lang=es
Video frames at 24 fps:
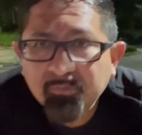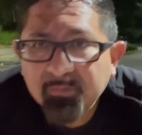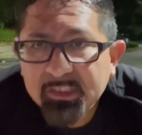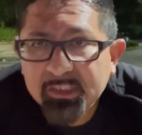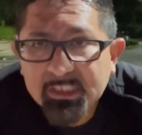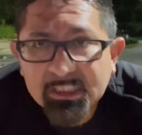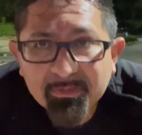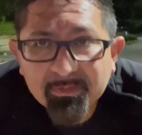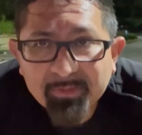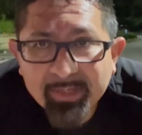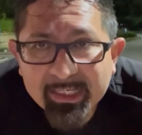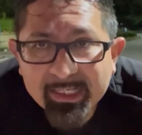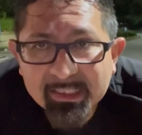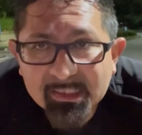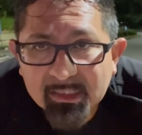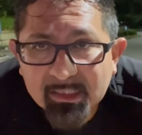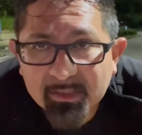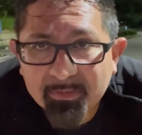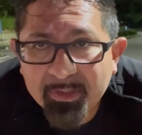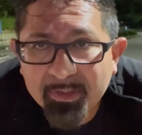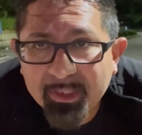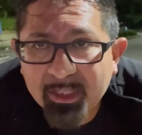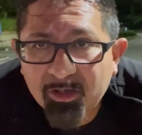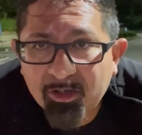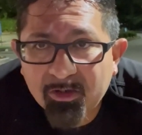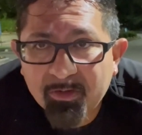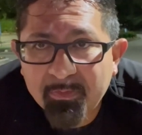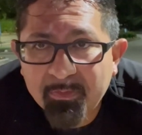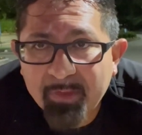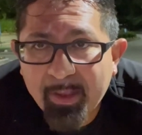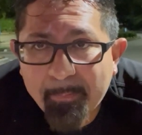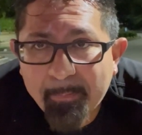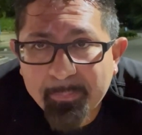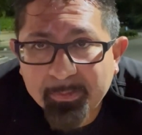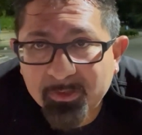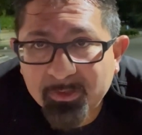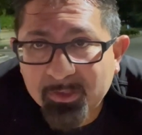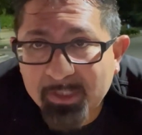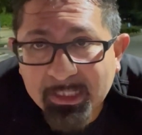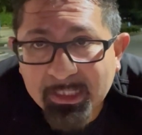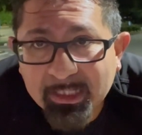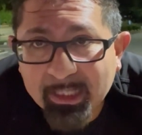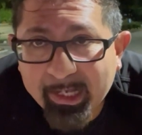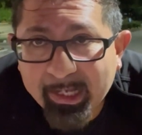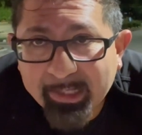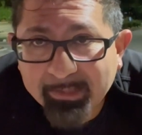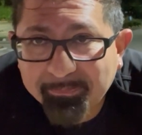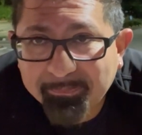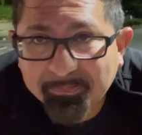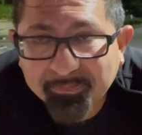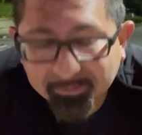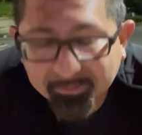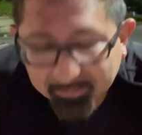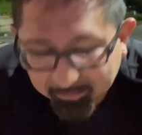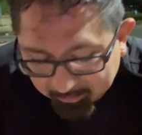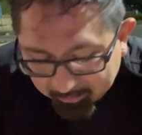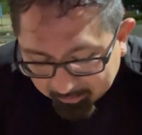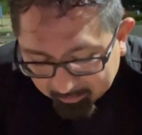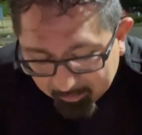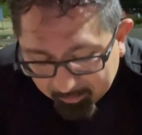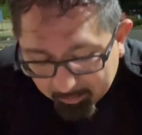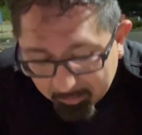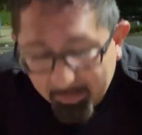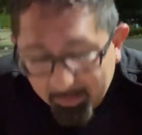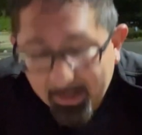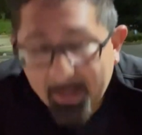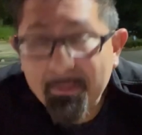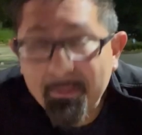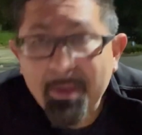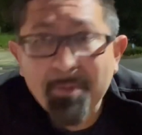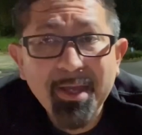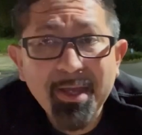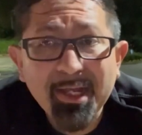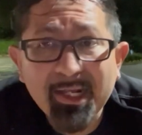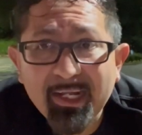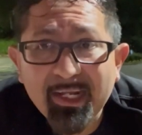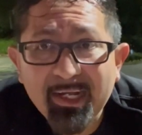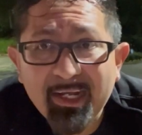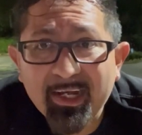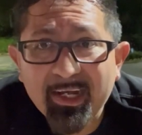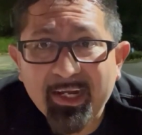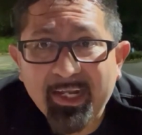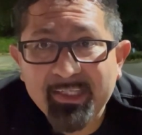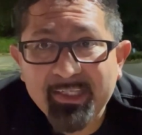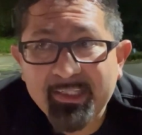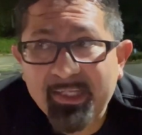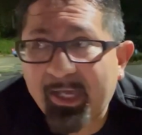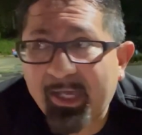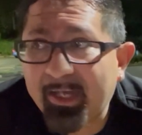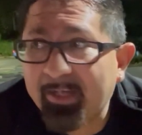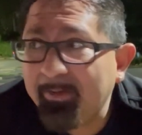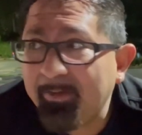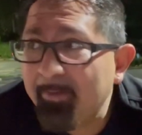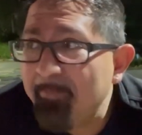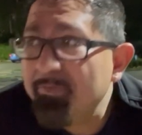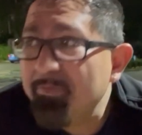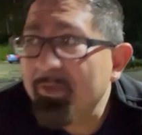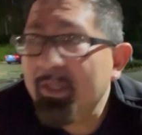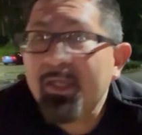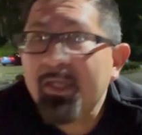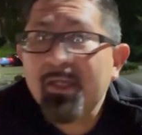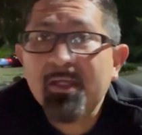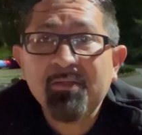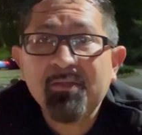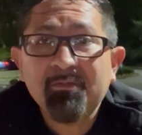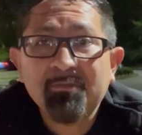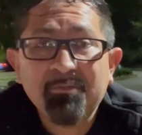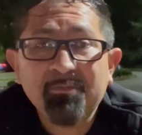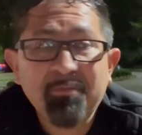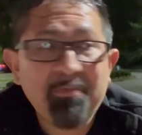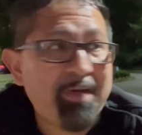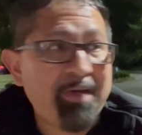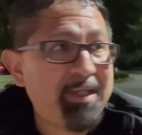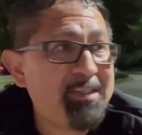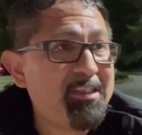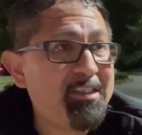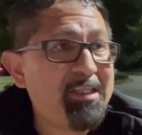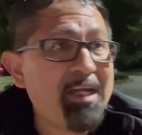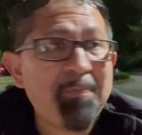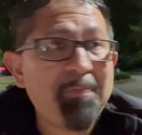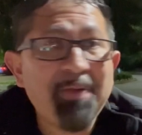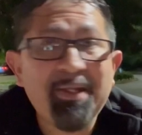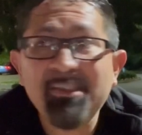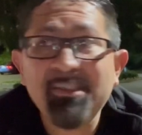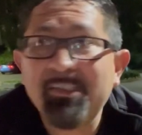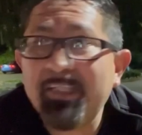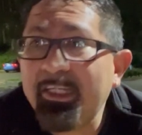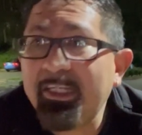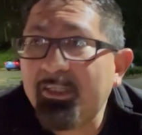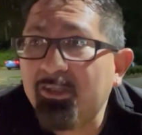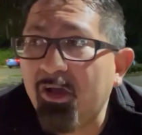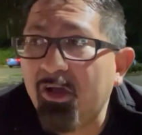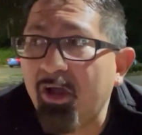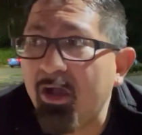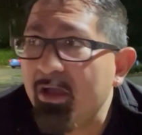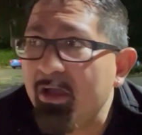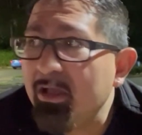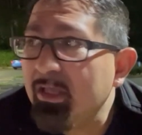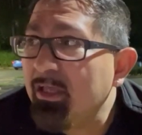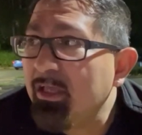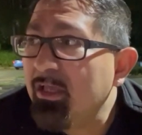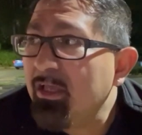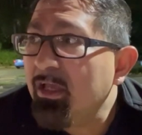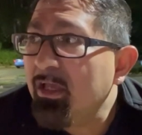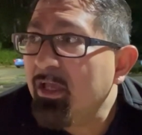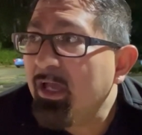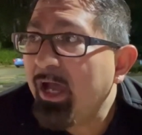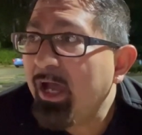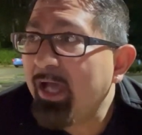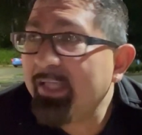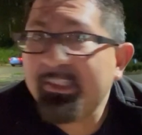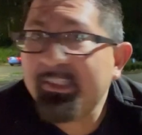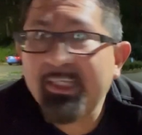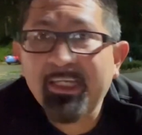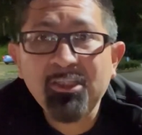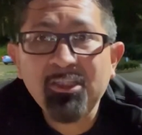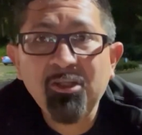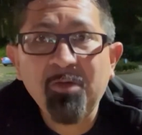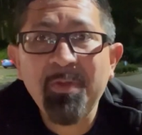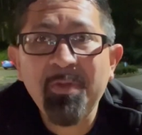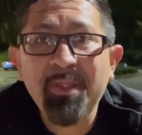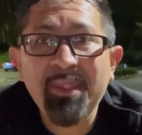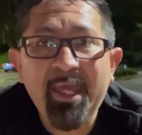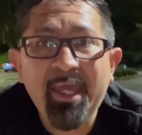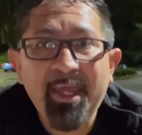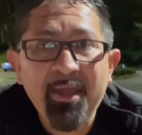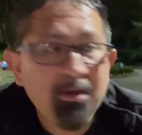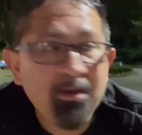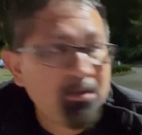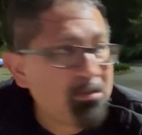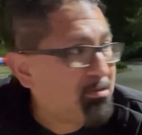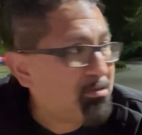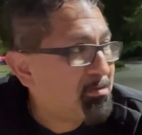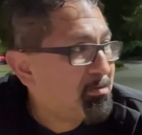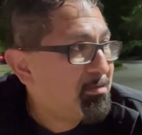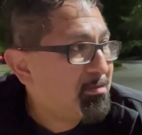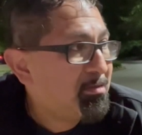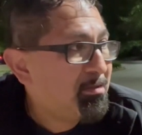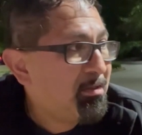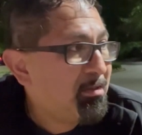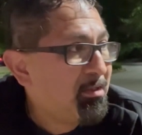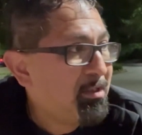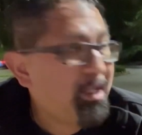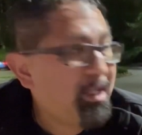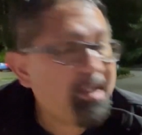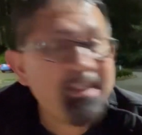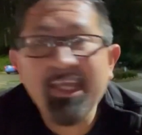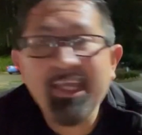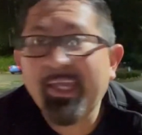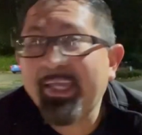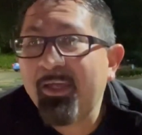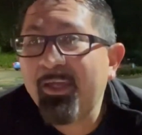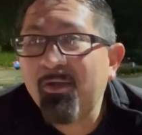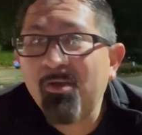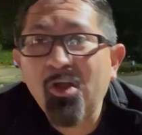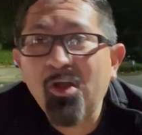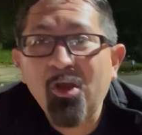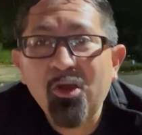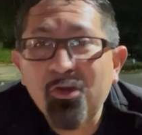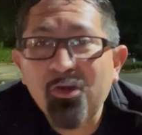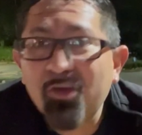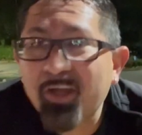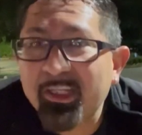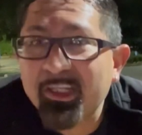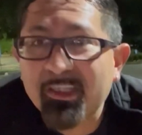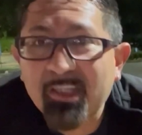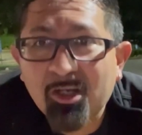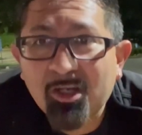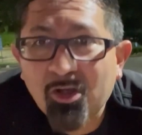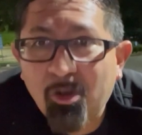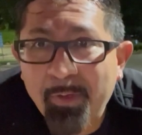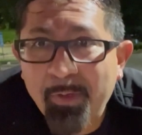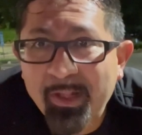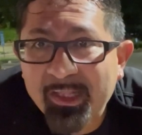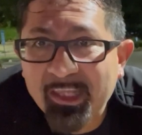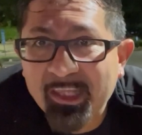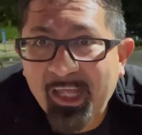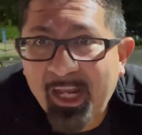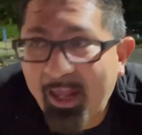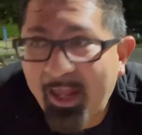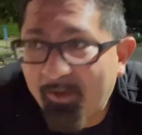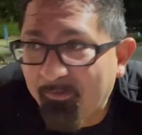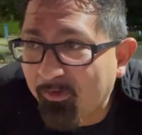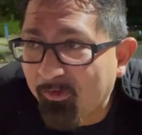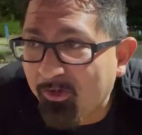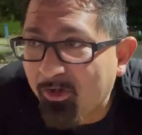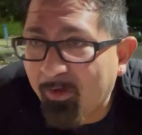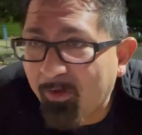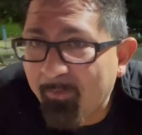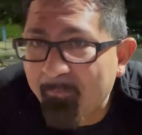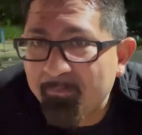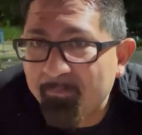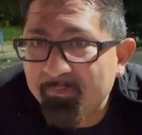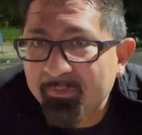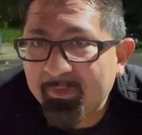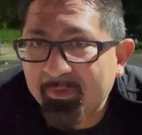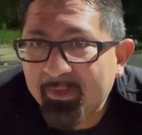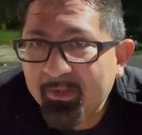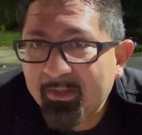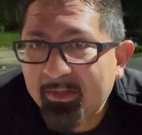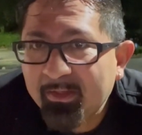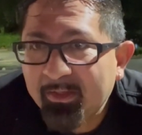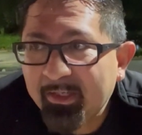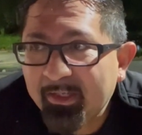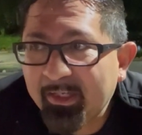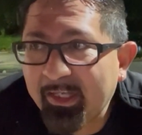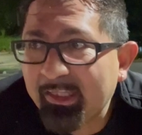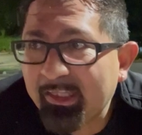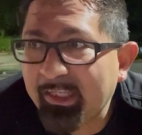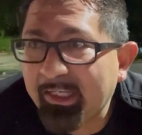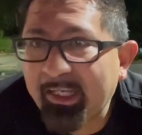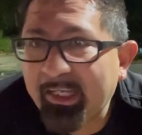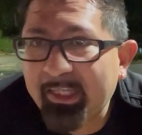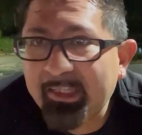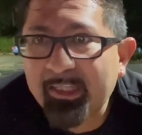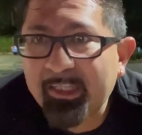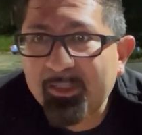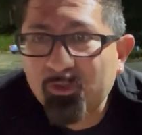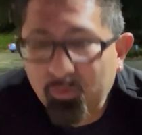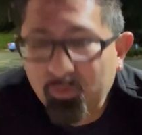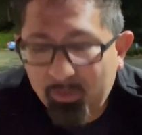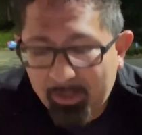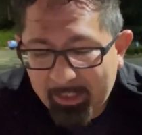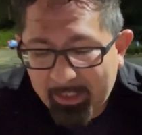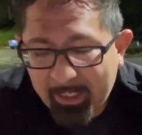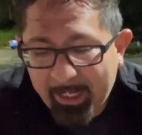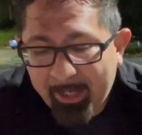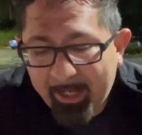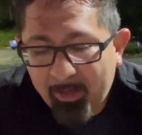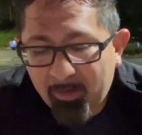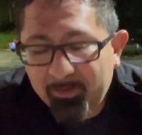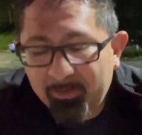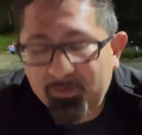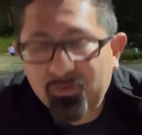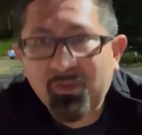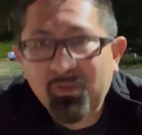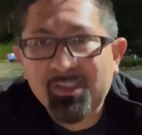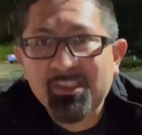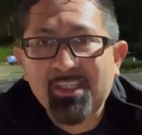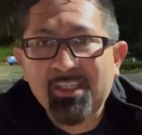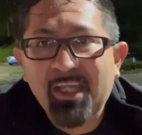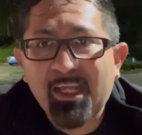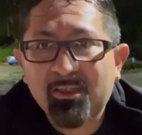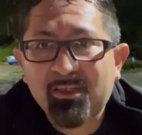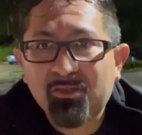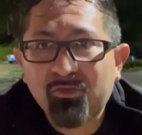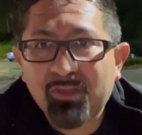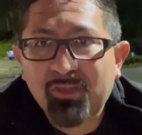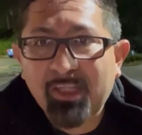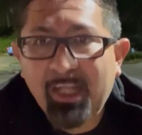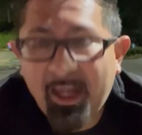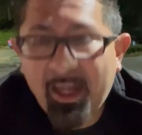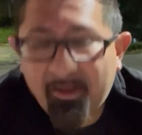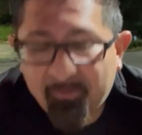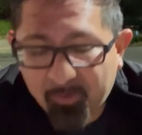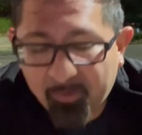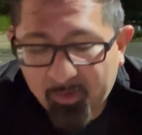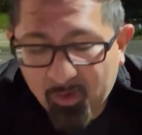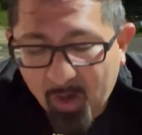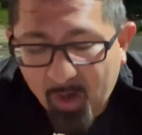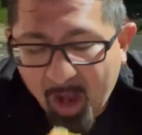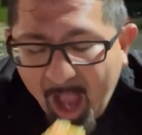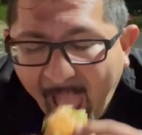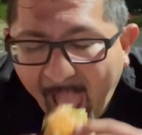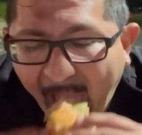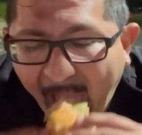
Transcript: Si ve este video mi esposita me va a querer regañar. va a decir, Abrancito, haciendo videos, que llegue un loco que te robe el teléfono, que te quite tu dinero, tu asalto, tu teléfono.